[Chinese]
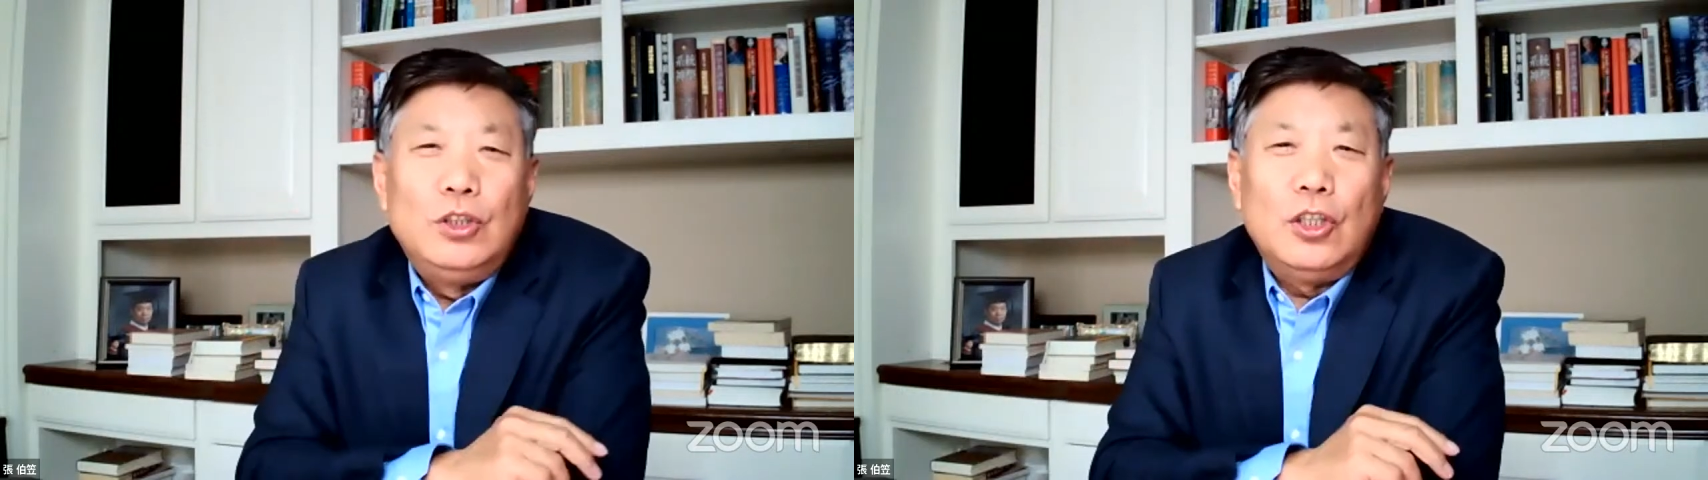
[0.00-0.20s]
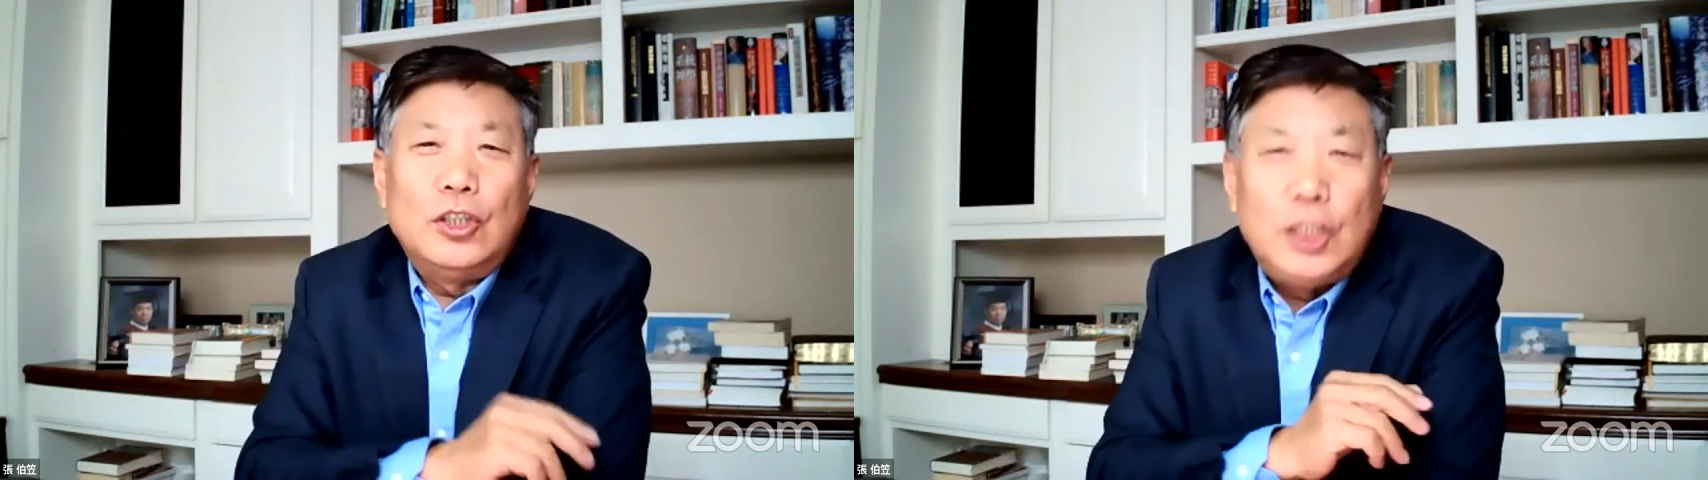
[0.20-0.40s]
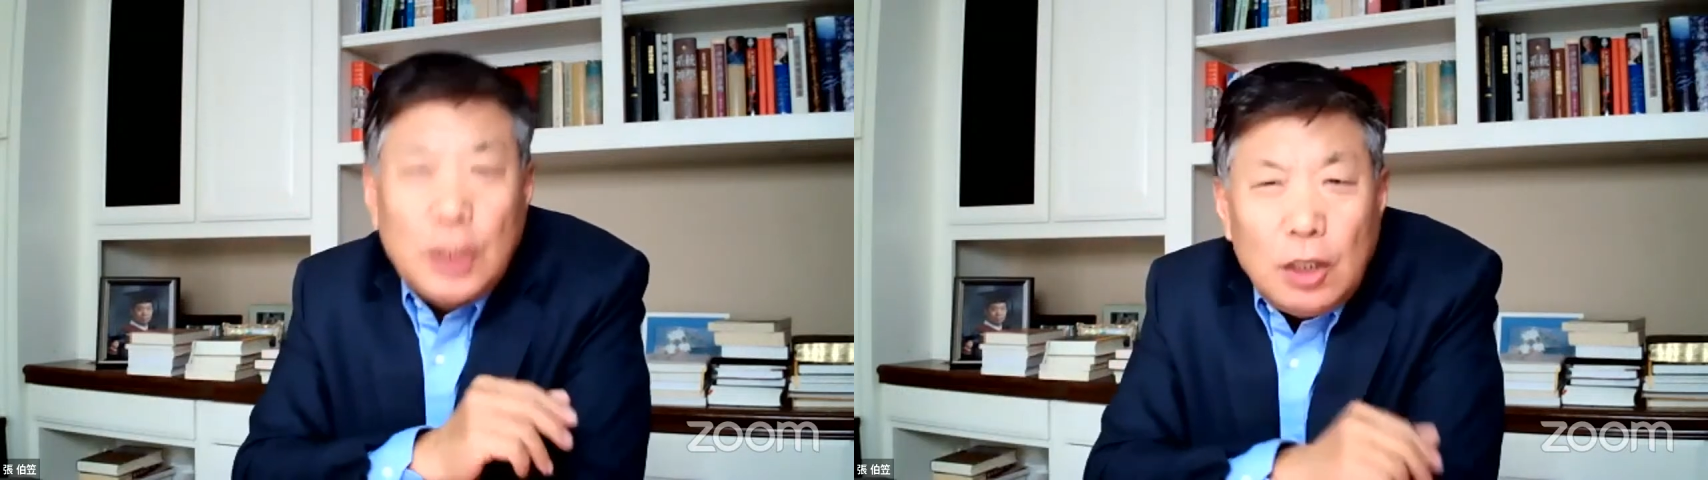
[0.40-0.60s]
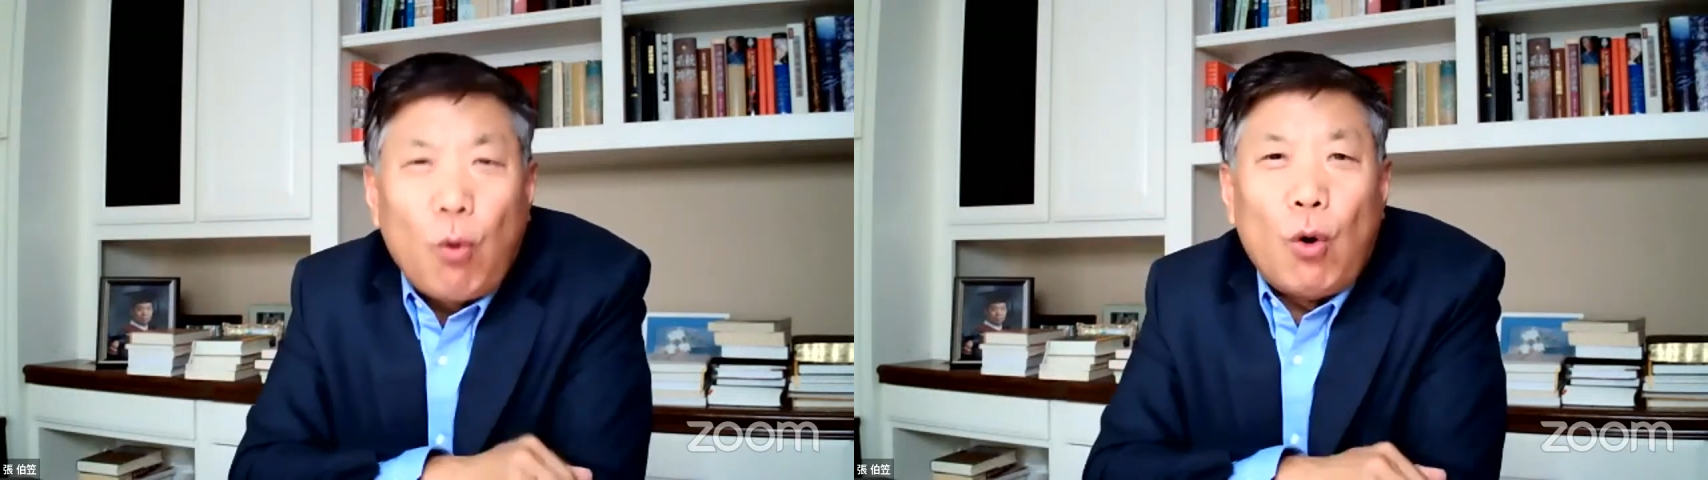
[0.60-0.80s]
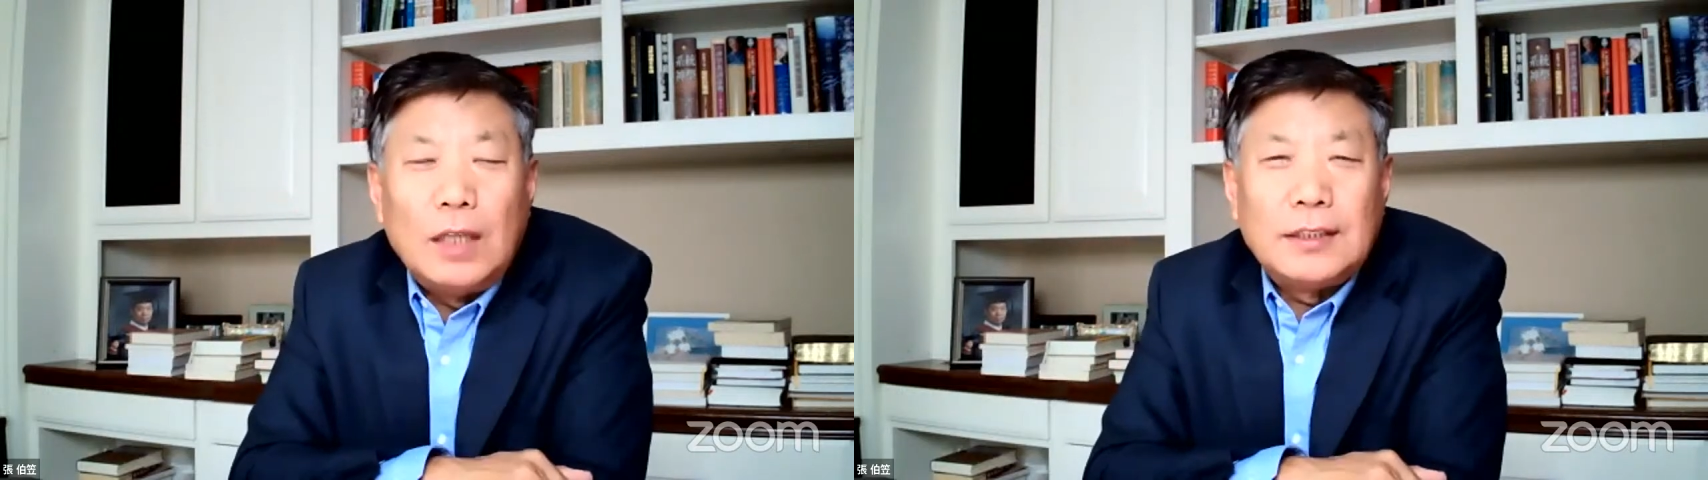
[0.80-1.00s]
叫《星
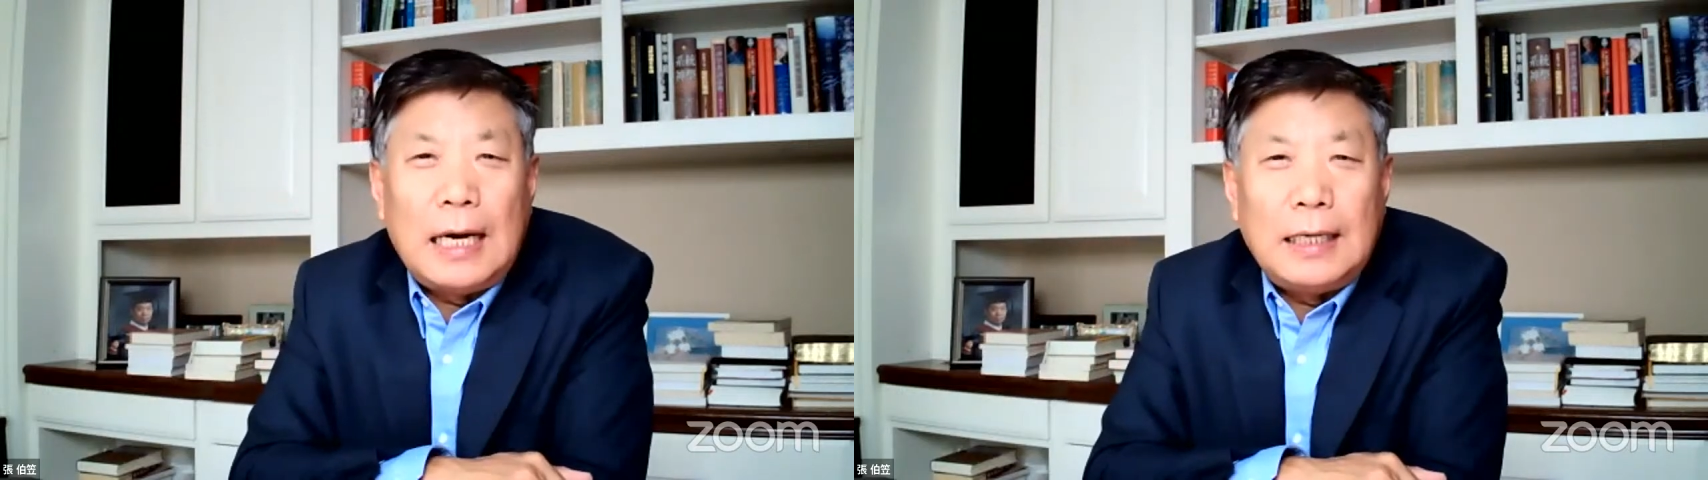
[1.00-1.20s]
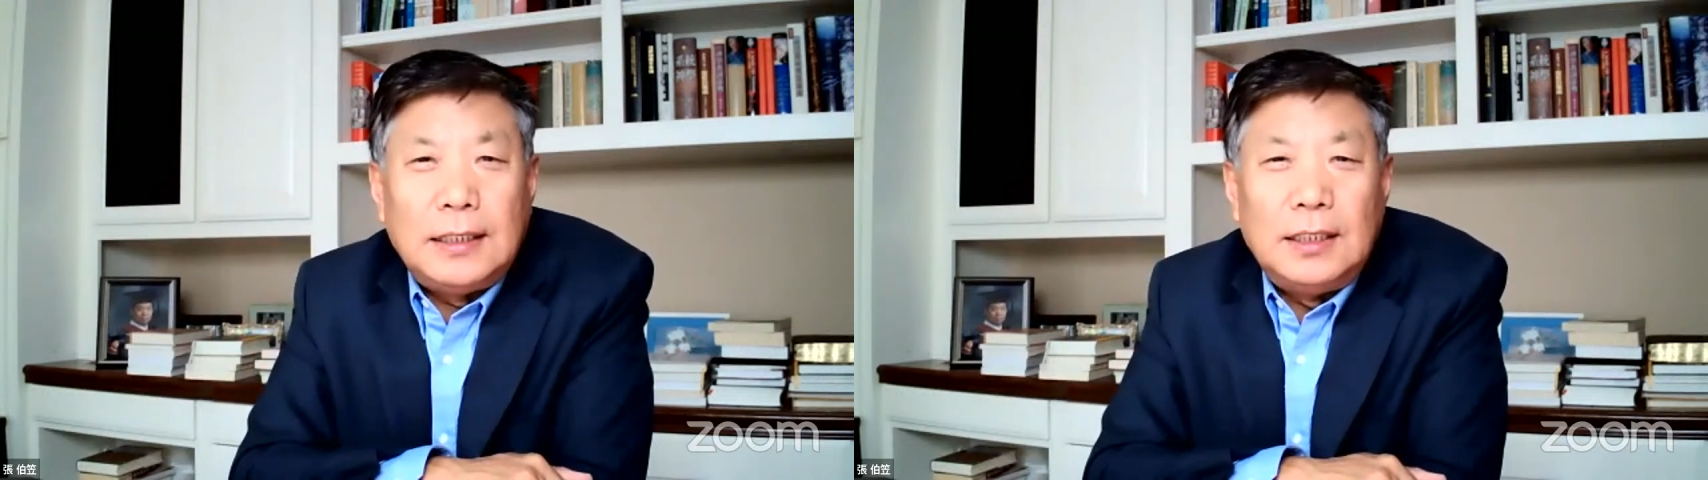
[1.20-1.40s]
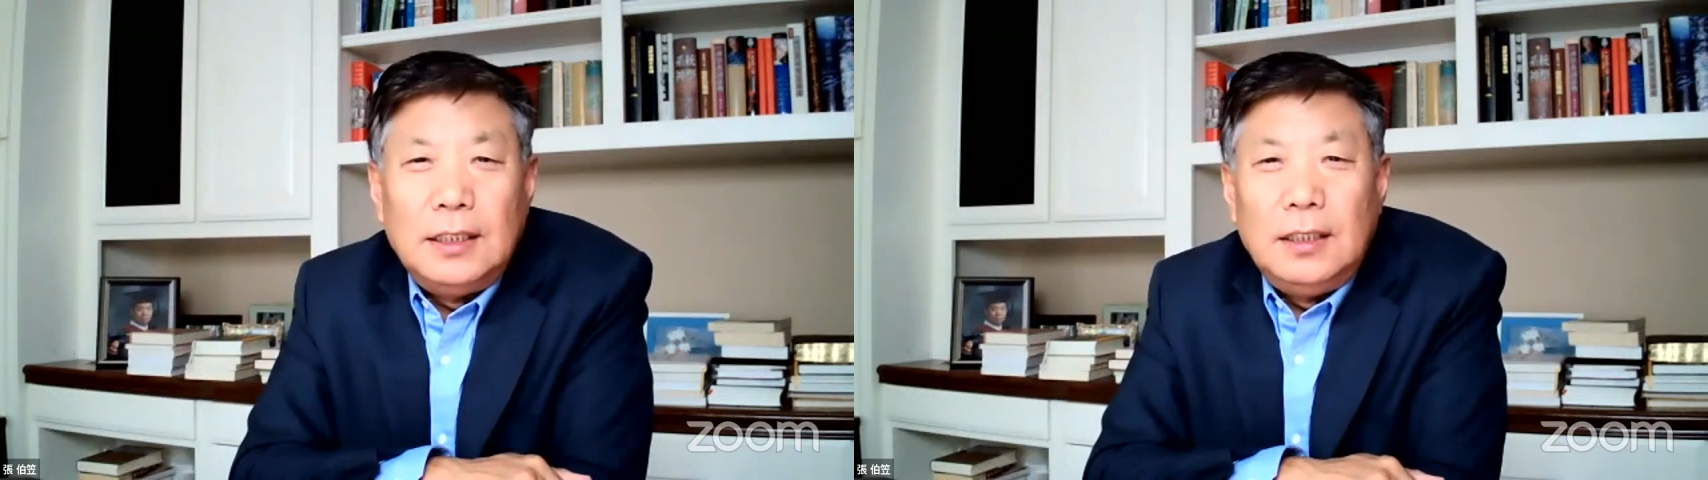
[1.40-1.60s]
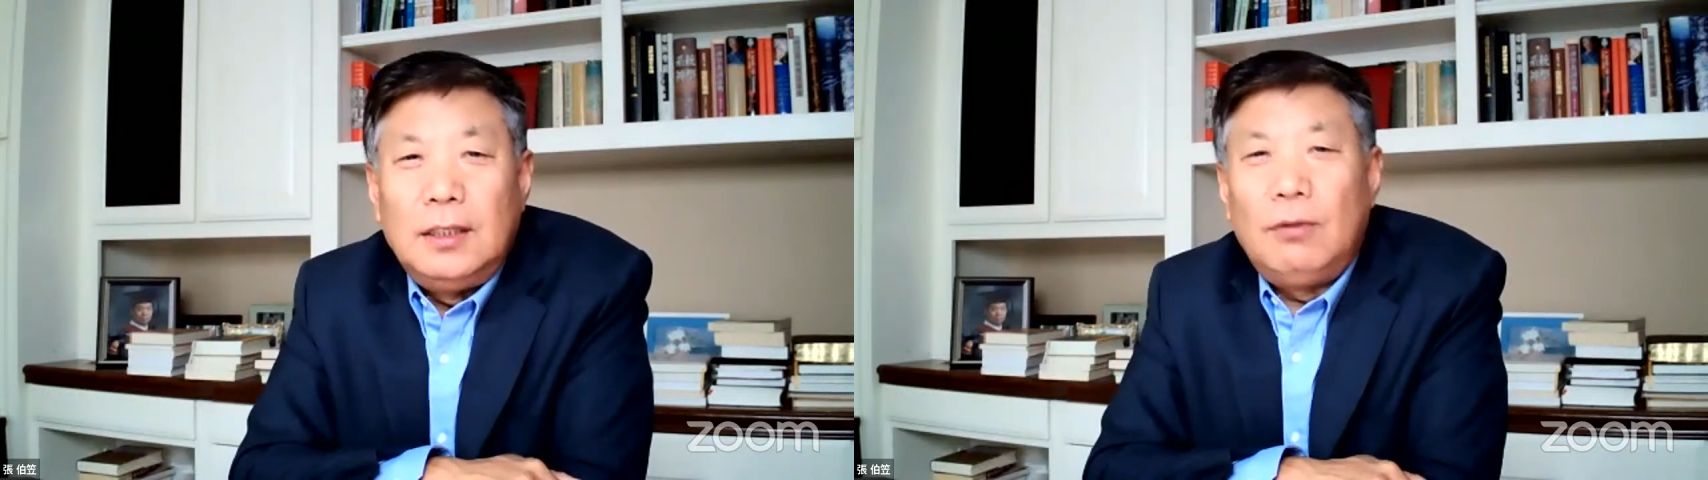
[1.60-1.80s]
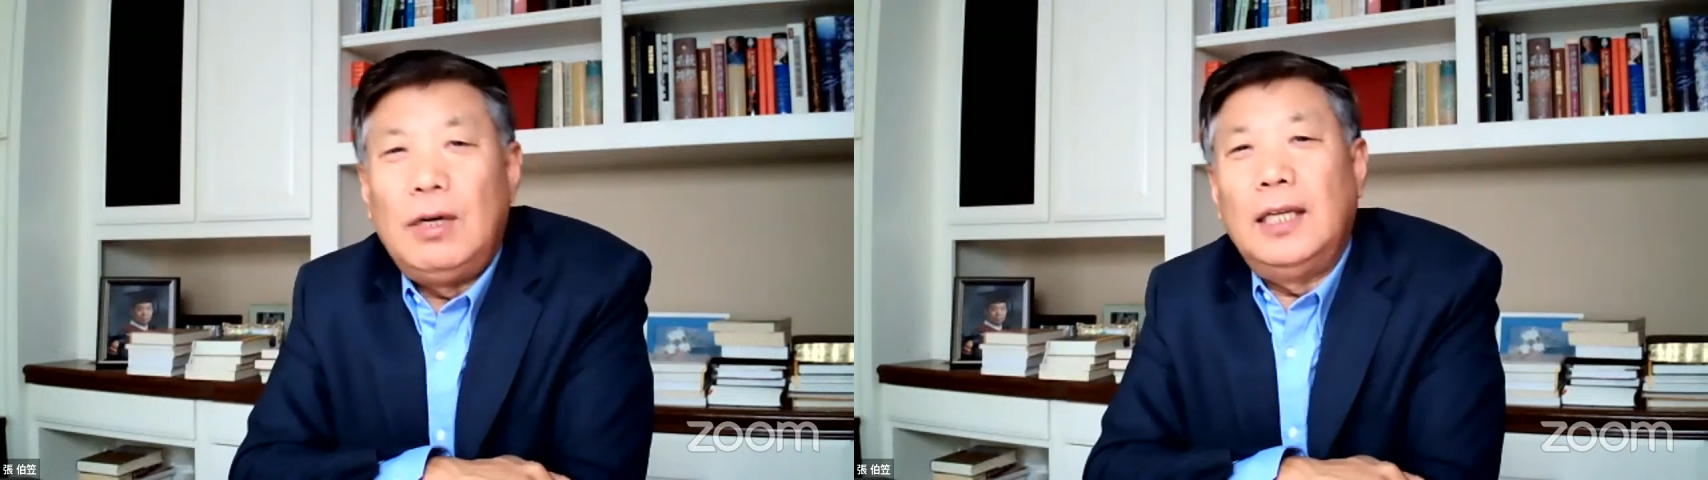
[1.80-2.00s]
火》杂志，
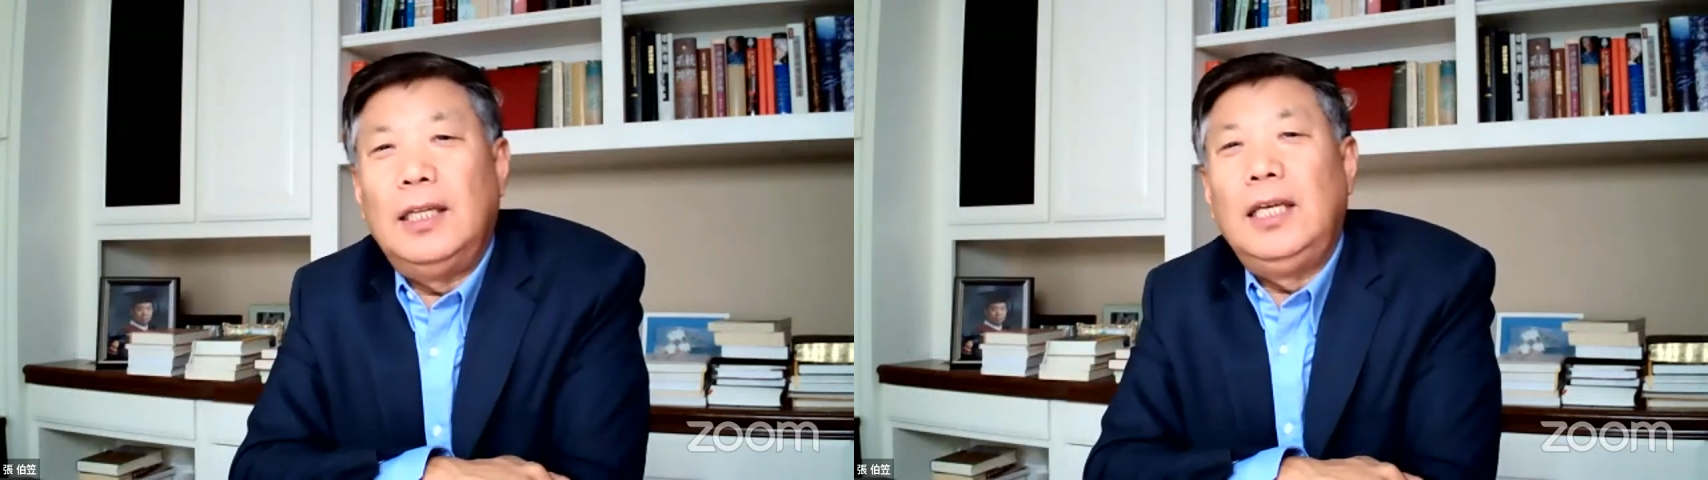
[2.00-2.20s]
是吧？